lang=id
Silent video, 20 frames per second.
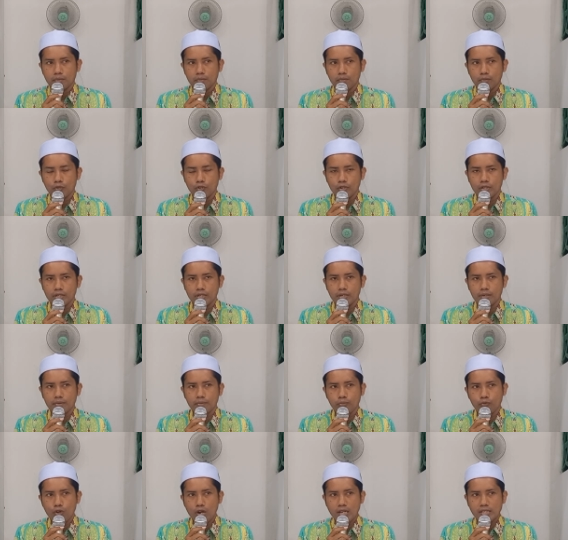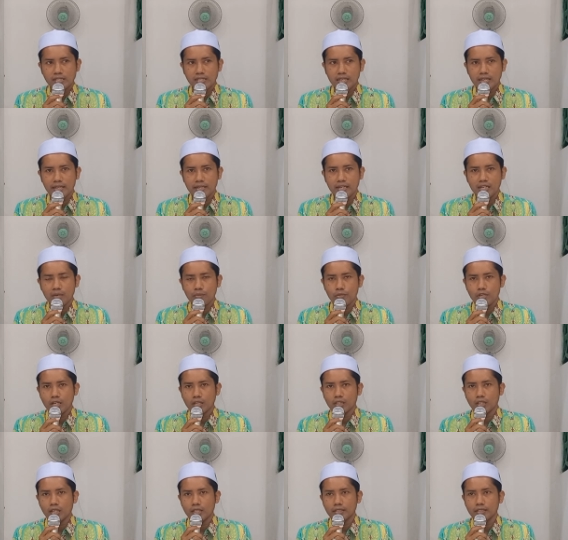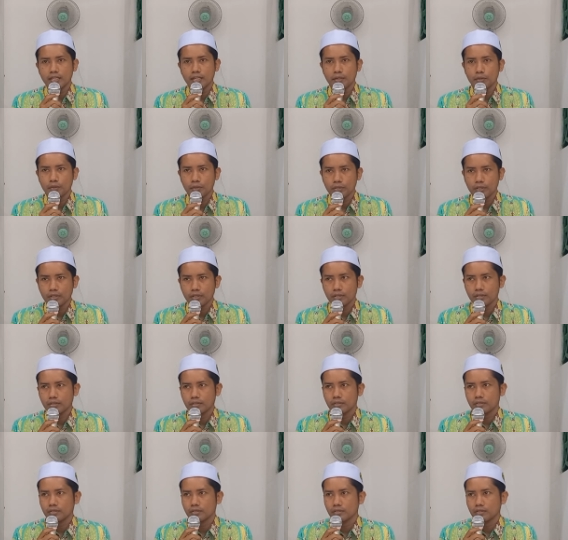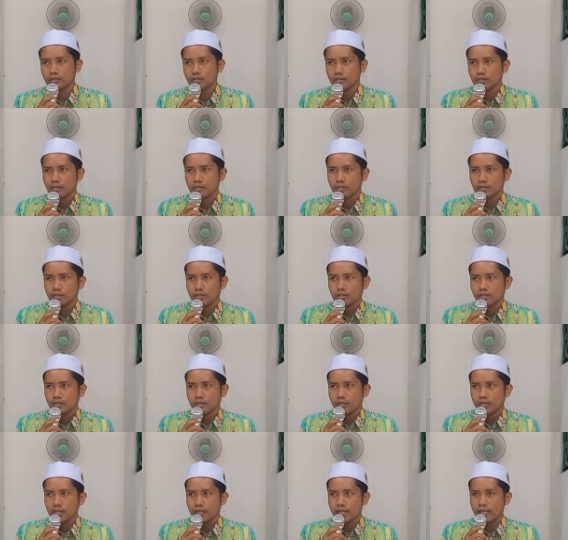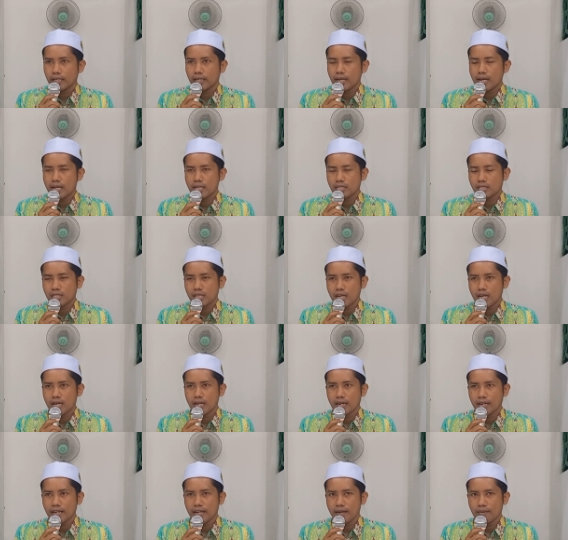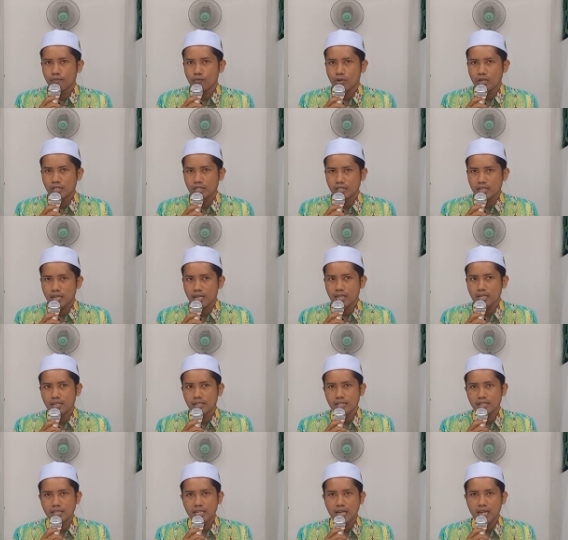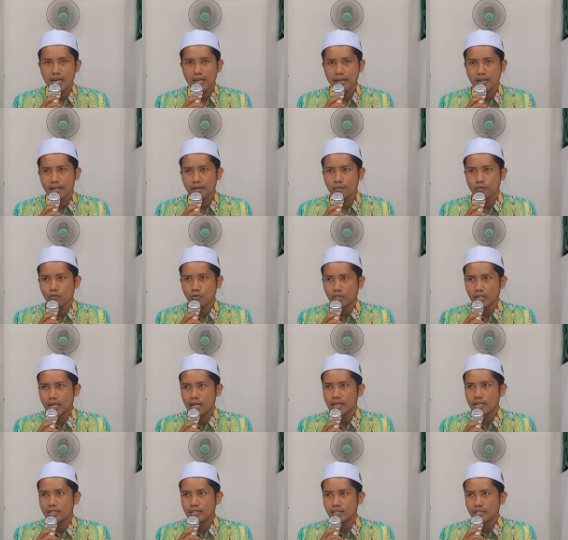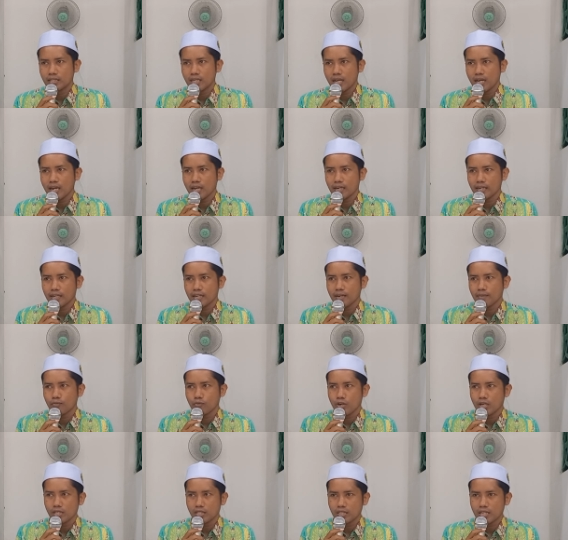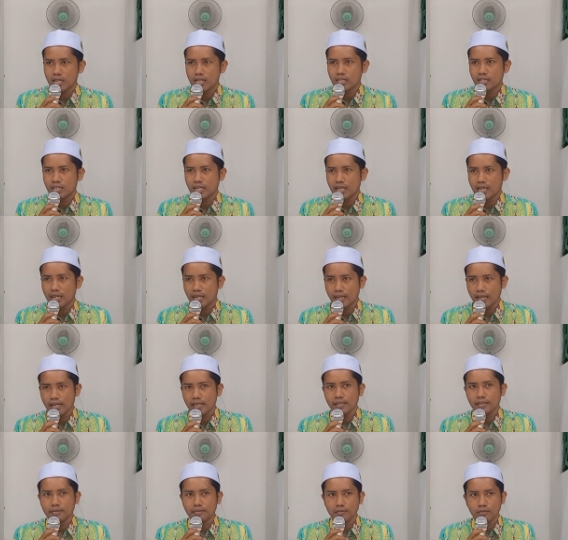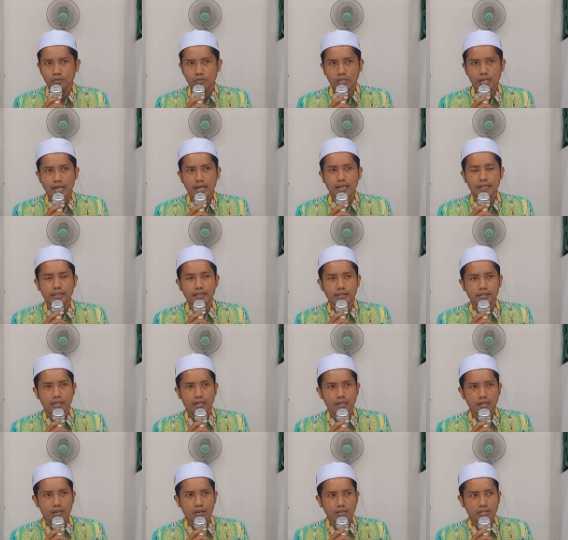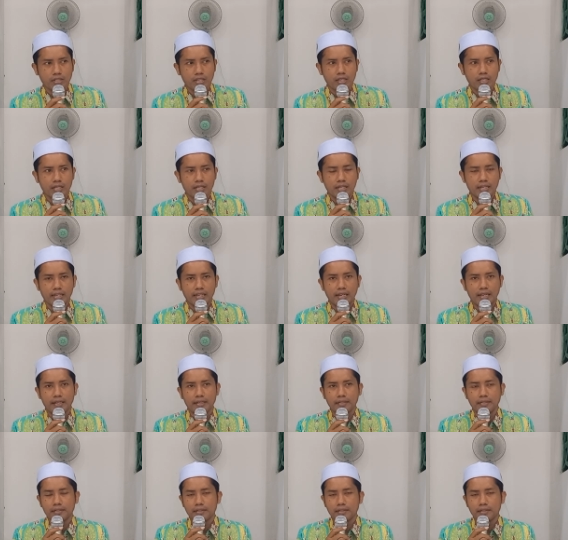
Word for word: Mun puasa Nabi Allah Daud nikah sehari puasa sehari muka sehari puasa sehari muka terus ngaku nikah